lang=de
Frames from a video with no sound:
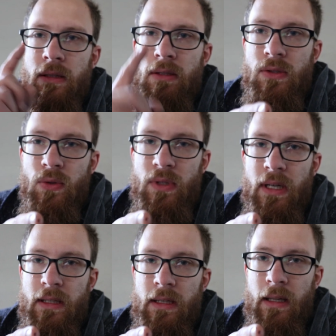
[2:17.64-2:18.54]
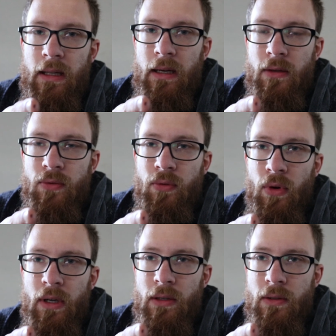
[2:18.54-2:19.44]
So sah die Anlage
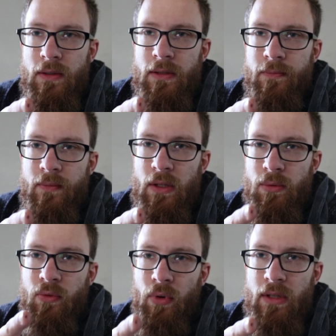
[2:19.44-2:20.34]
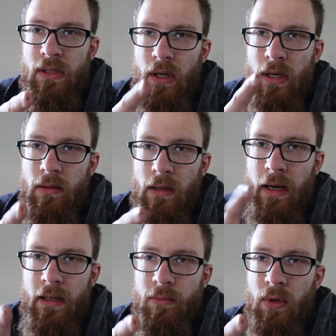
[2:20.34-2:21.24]
vorher aus, also bevor sie
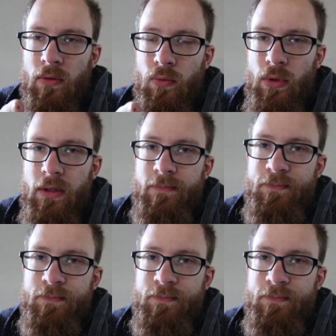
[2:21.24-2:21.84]
eingebaut wurde.